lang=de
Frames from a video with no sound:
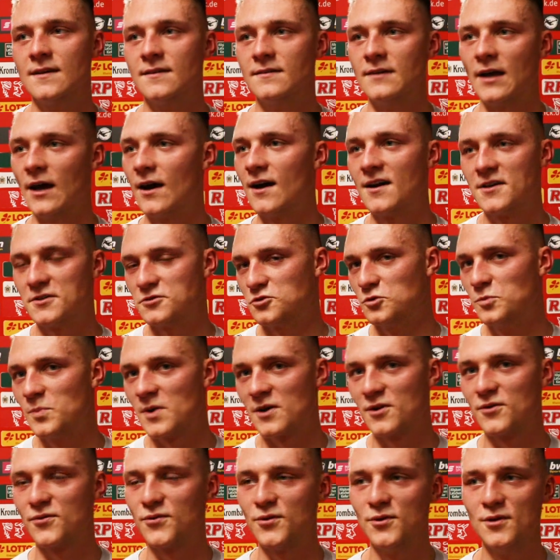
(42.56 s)
Ja,
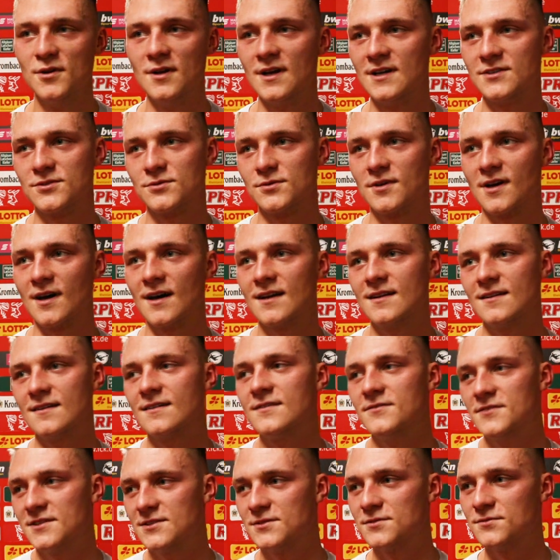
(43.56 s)
super Gefühl. Also
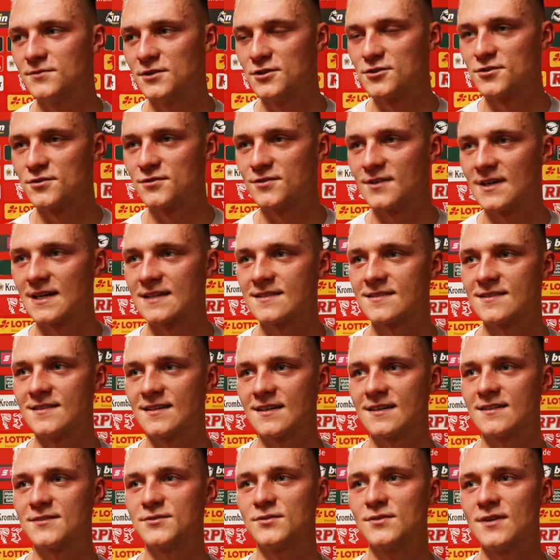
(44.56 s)
gerade, wie, wie du schon sagst,
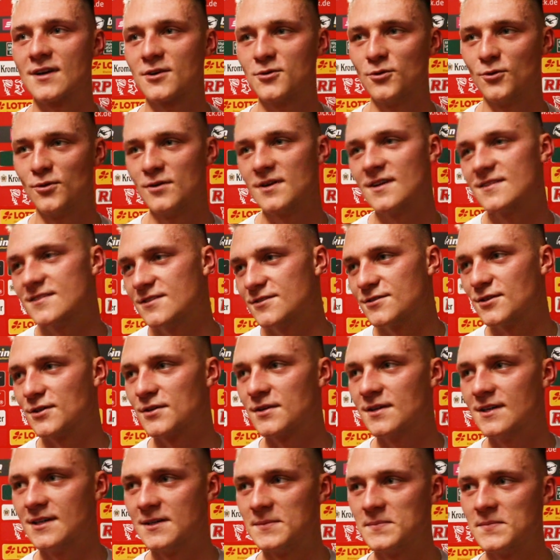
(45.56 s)
nach so einer
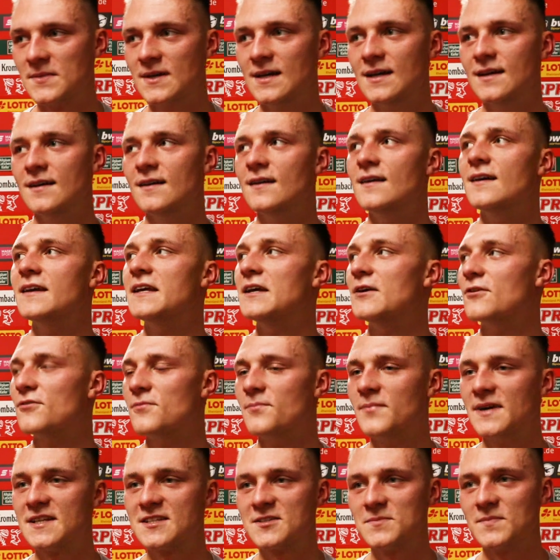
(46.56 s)
Corona-Saison ähm, hier auf
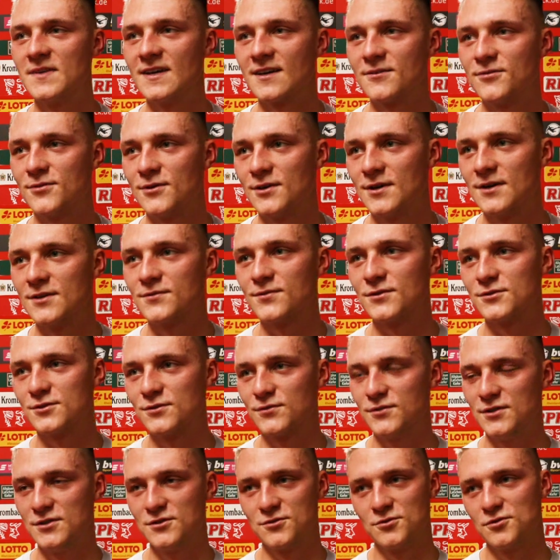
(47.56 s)
dem Betzenberg vor, vor
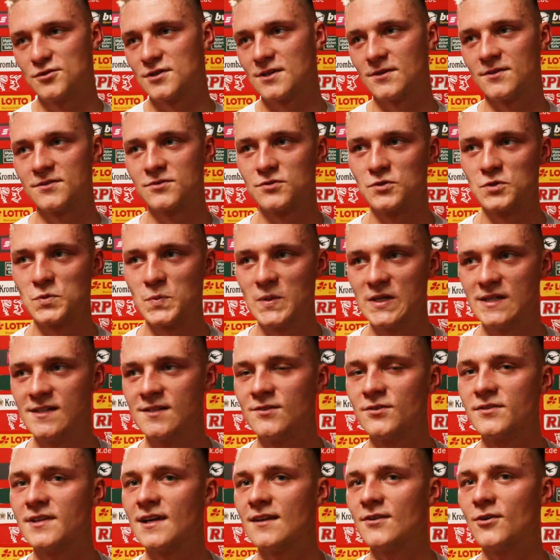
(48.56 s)
so vielen Zuschauern zu
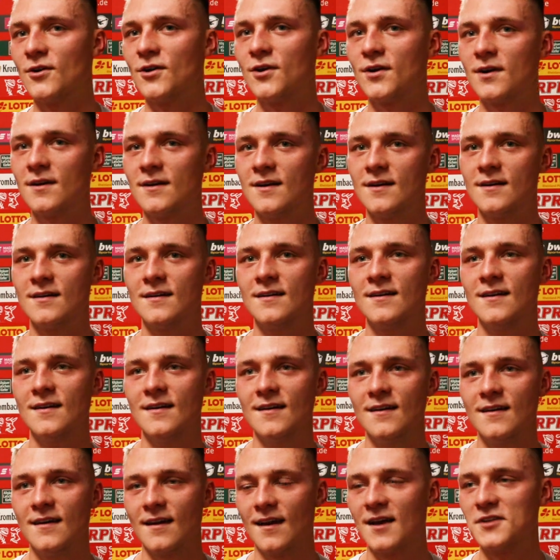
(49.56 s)
spielen und dennoch äh,
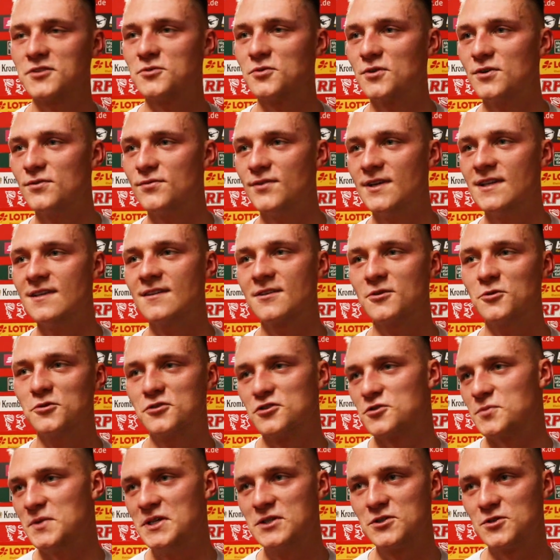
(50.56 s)
ja, zu gewinnen, ein
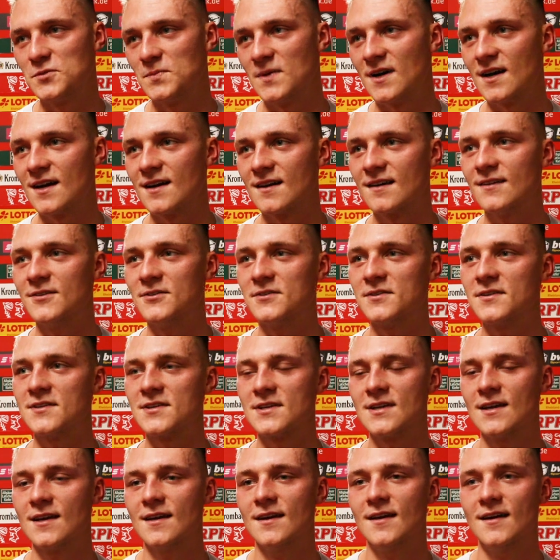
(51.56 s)
gutes Spiel zu machen
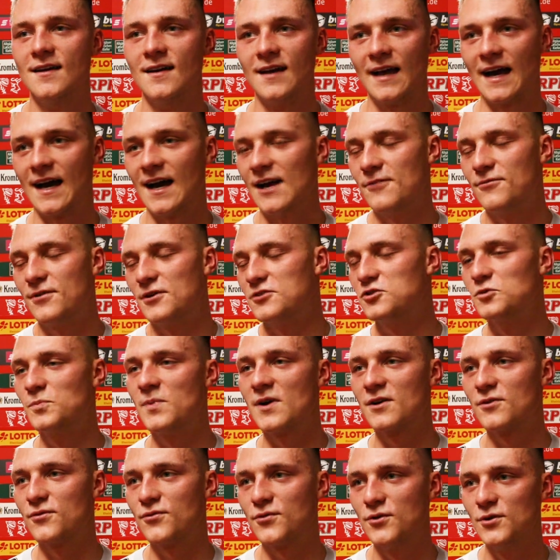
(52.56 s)
und ja, einfach
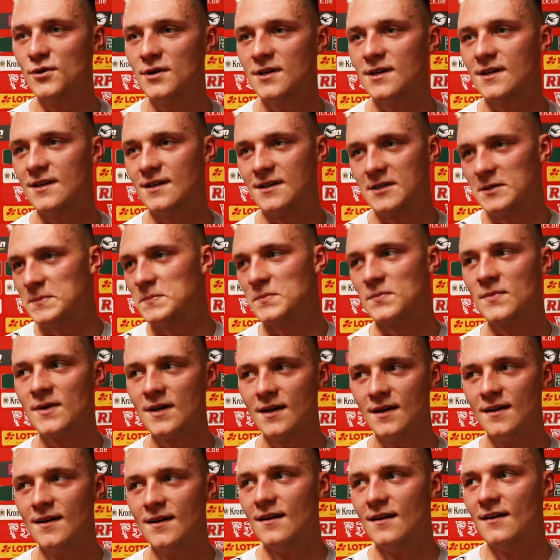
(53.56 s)
super Gefühl. Ähm,
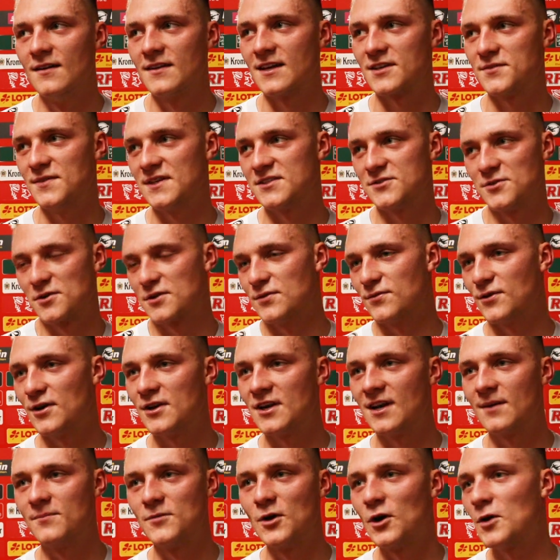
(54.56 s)
dass wir jetzt noch
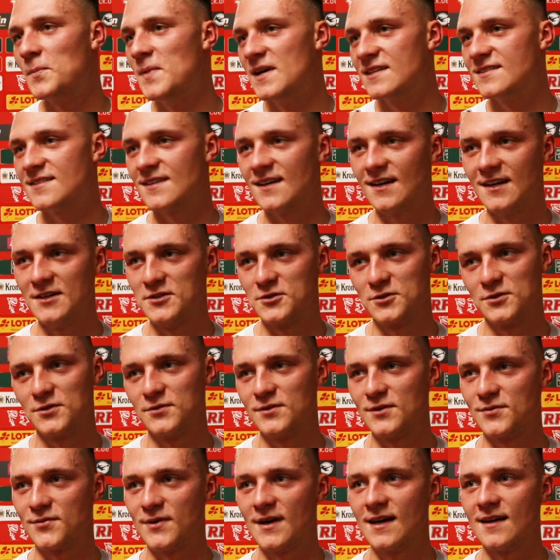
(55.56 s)
gewonnen haben, noch besser.
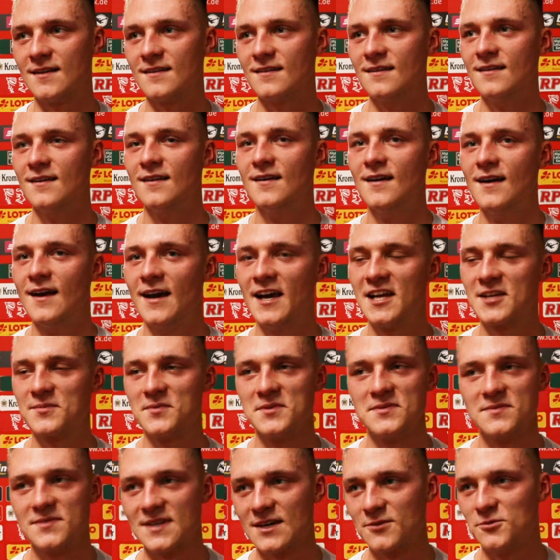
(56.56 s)
Also wir fahren echt
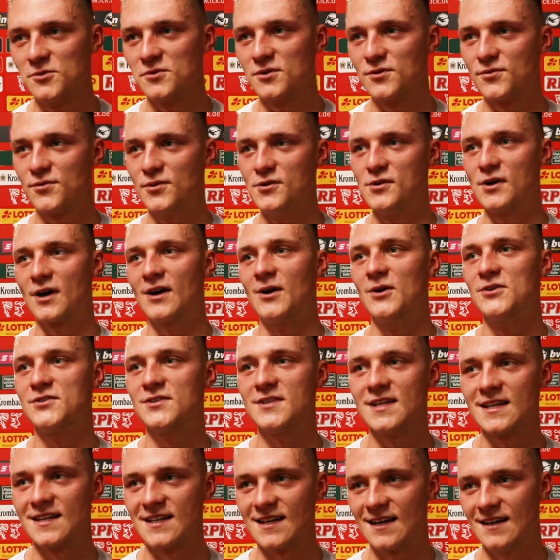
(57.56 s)
mit einem sehr guten Gefühl nach
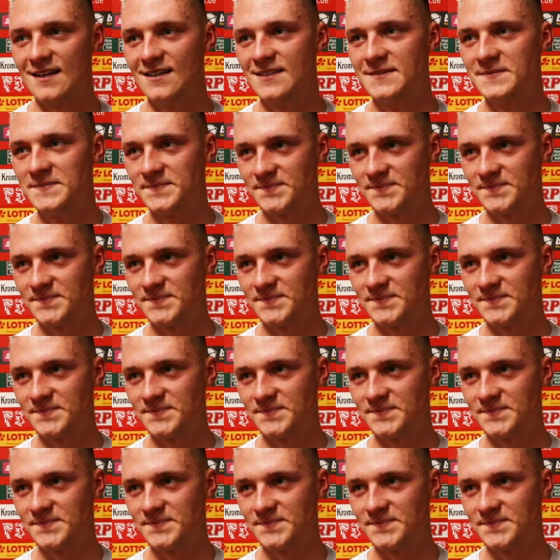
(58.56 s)
Hause, denke ich alle.